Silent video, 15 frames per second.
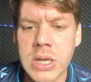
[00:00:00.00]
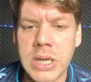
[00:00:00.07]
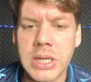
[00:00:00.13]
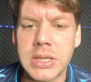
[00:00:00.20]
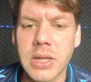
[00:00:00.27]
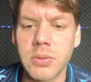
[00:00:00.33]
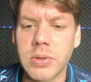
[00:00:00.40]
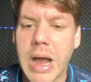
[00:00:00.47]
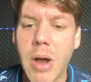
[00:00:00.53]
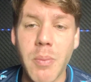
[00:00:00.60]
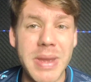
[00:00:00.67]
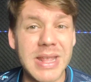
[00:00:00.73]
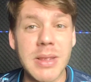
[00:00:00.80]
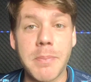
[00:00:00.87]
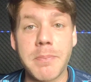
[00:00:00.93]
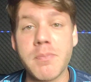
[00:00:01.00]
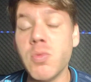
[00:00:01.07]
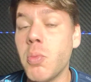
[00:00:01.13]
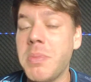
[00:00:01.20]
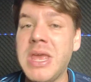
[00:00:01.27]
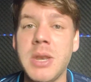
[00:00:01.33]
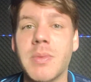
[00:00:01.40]
Então aumenta
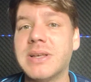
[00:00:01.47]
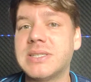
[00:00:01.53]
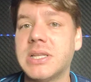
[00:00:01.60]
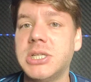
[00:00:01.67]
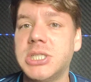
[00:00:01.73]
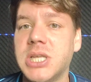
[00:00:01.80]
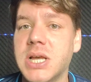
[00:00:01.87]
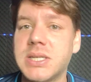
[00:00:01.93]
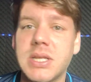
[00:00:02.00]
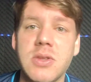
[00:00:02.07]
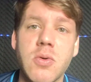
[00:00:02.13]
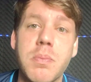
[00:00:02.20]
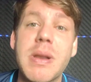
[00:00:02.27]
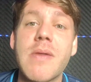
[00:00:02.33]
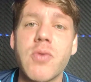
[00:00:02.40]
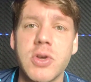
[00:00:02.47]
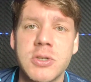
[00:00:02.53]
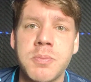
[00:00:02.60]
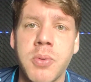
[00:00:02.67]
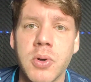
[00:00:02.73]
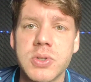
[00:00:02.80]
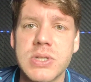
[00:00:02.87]
no mínimo essa distância de um para
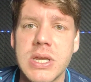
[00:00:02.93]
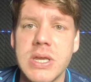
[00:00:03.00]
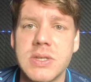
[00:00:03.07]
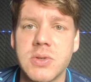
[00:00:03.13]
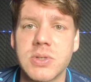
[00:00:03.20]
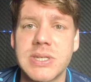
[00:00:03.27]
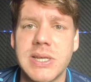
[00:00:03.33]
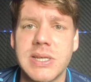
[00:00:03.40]
dois pontos aí se o